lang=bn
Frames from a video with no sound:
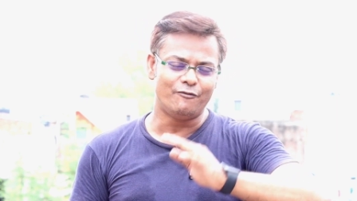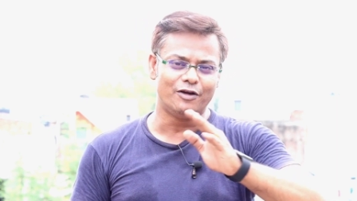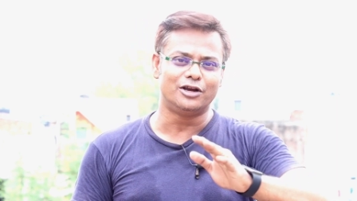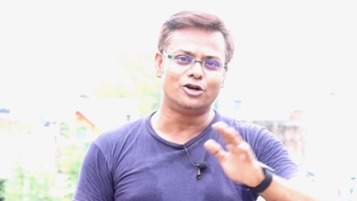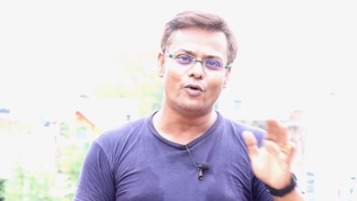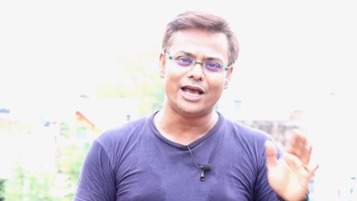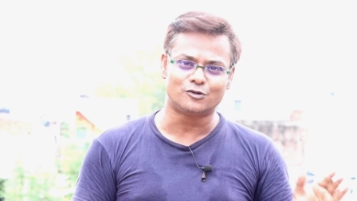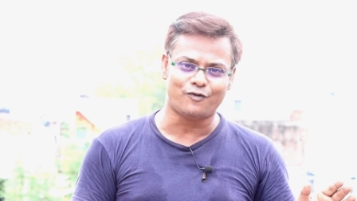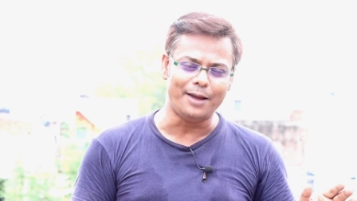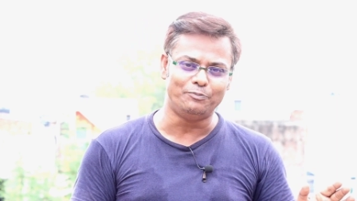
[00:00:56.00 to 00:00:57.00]
এ ফিফটি টু
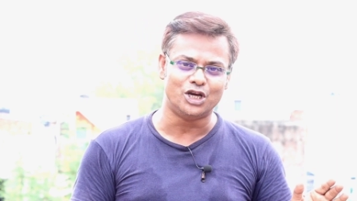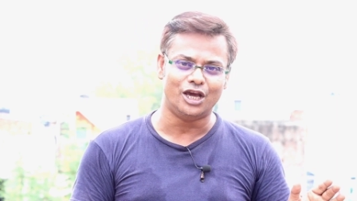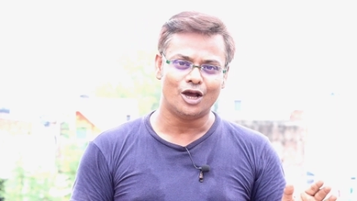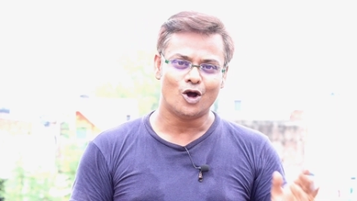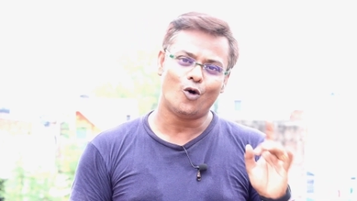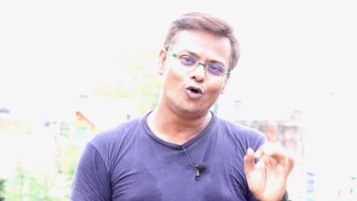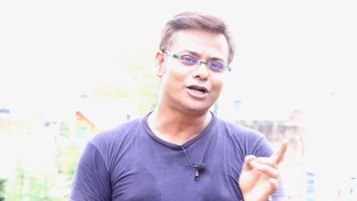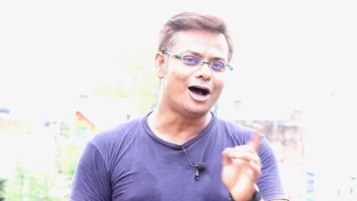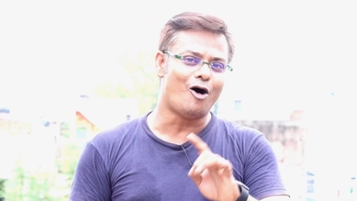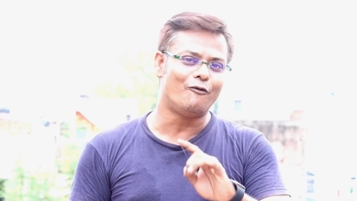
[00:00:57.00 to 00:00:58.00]
এস ফাইভ জি
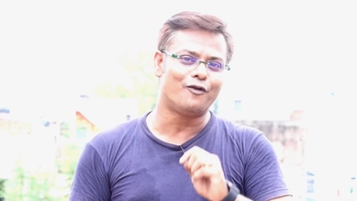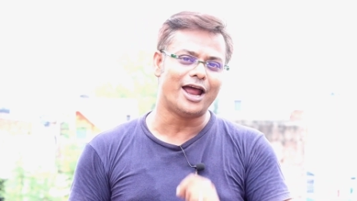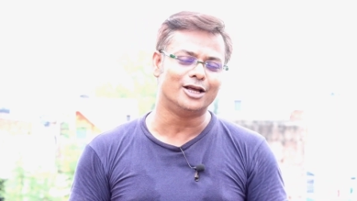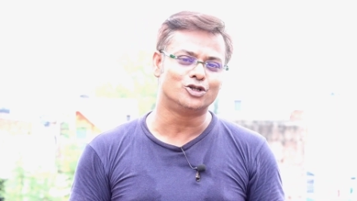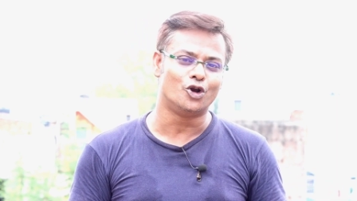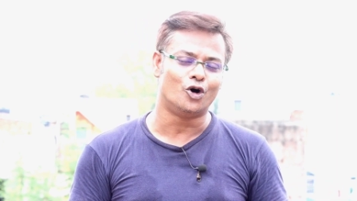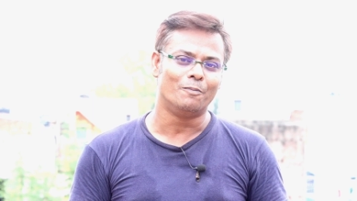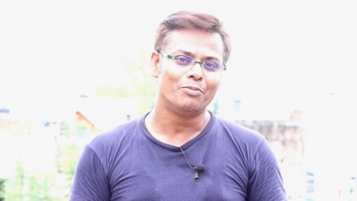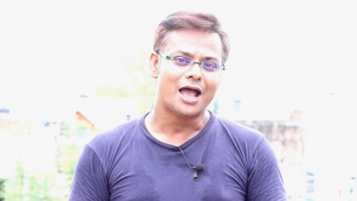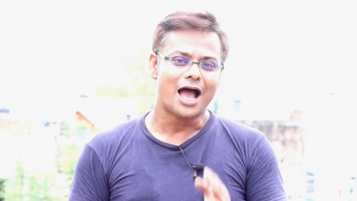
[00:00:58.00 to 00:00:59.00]
ওটা অফলাইনের জন্য
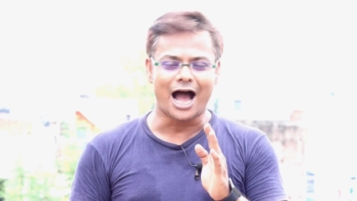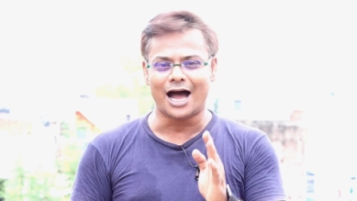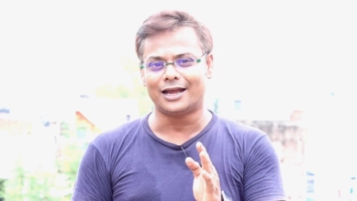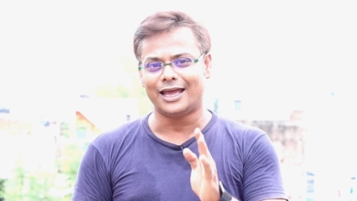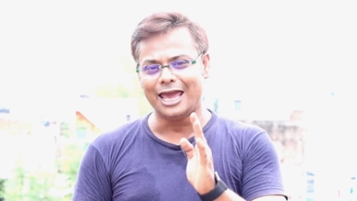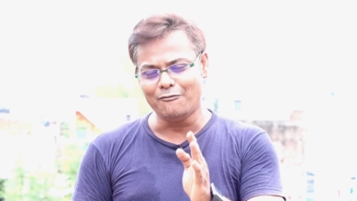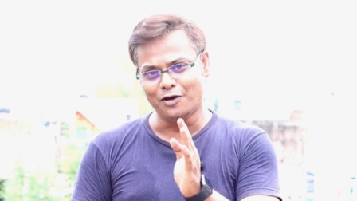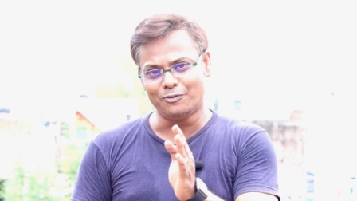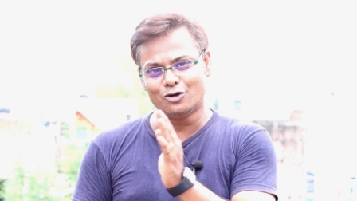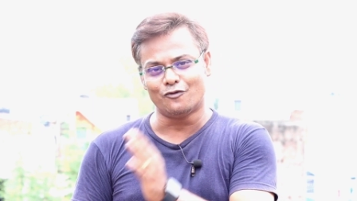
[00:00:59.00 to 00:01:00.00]
আর এম
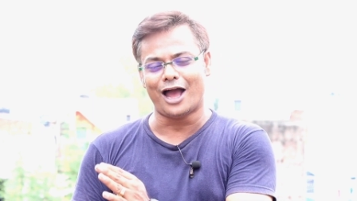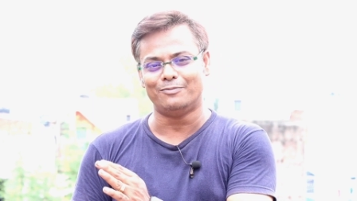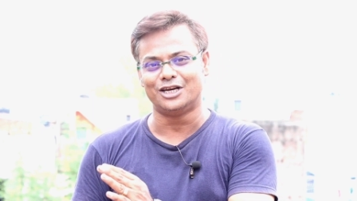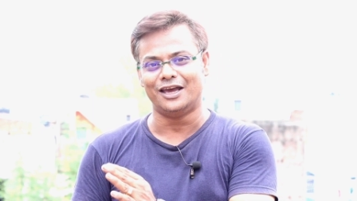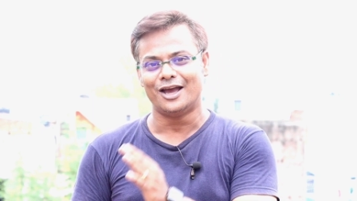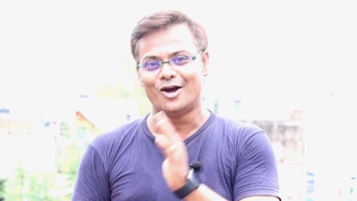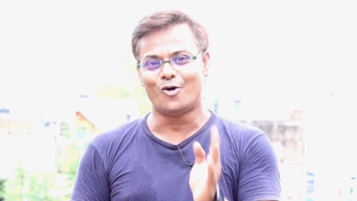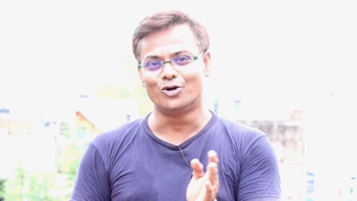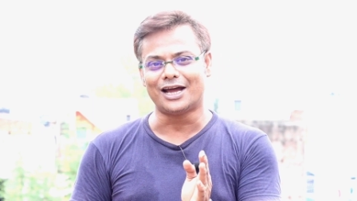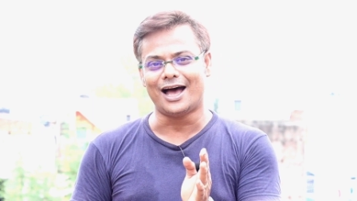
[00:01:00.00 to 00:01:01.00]
ফিফটি টু ফাইভ জি
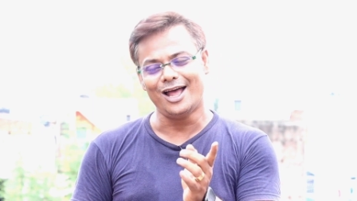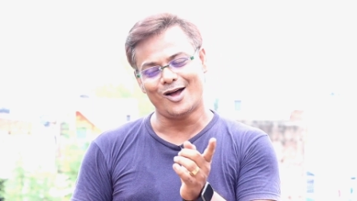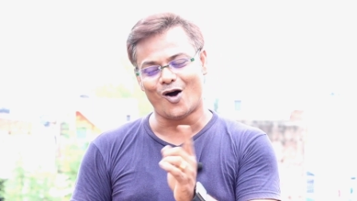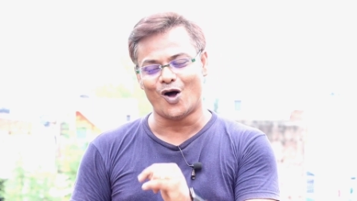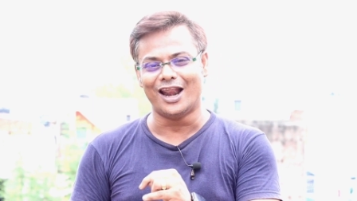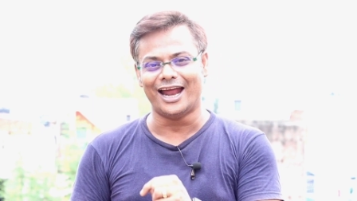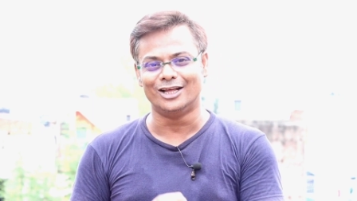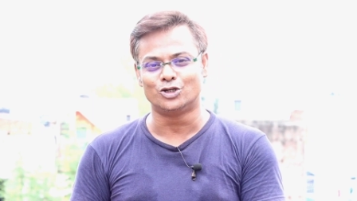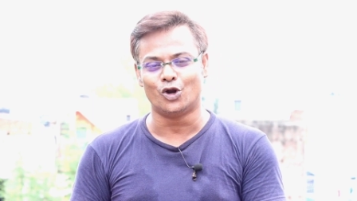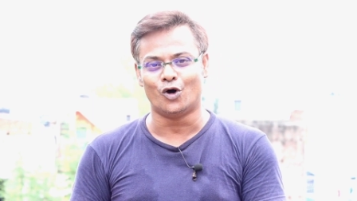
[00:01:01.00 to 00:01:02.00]
ওটা
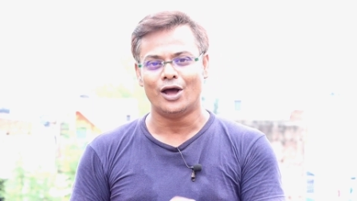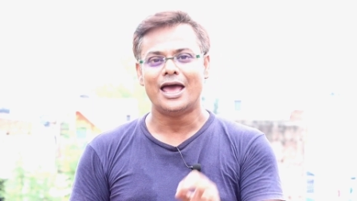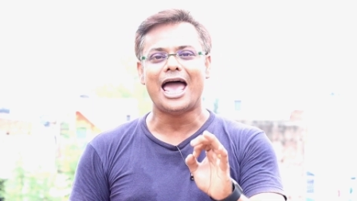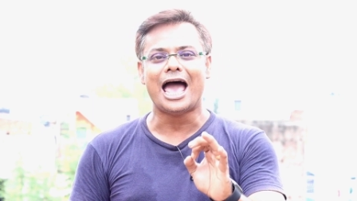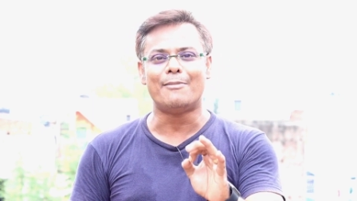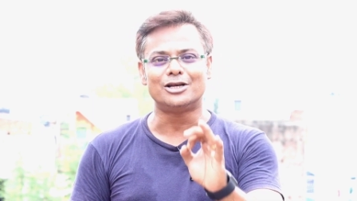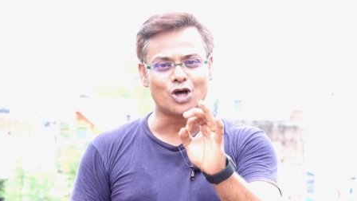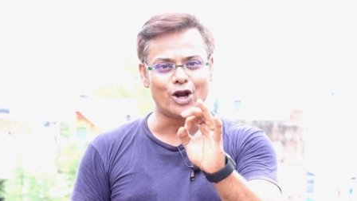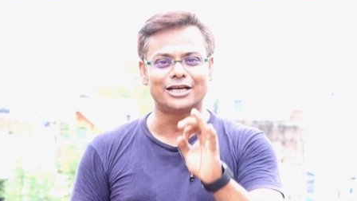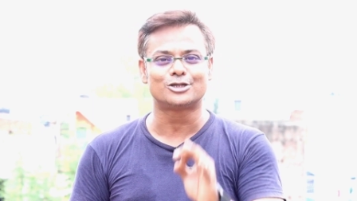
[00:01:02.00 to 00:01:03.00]
অনলাইনের জন্য
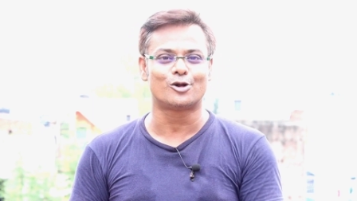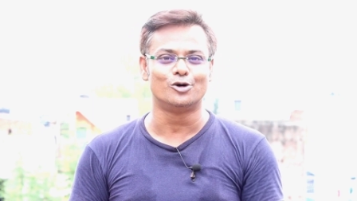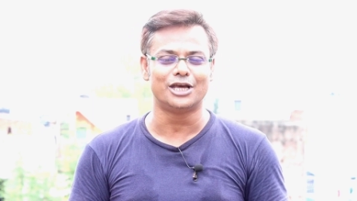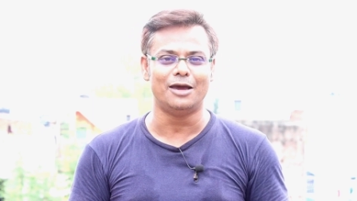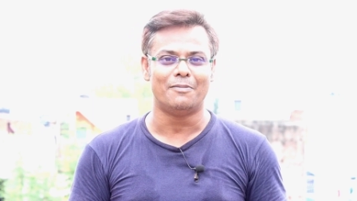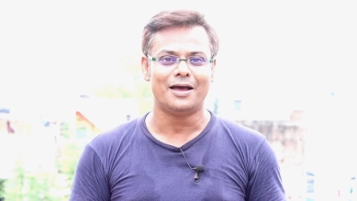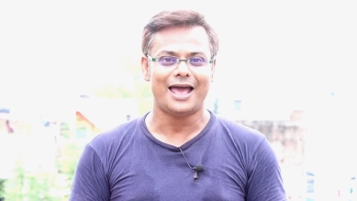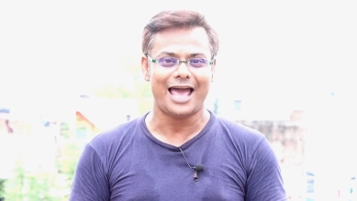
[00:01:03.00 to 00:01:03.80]
অ্যামাজন এক্সক্লুসিভ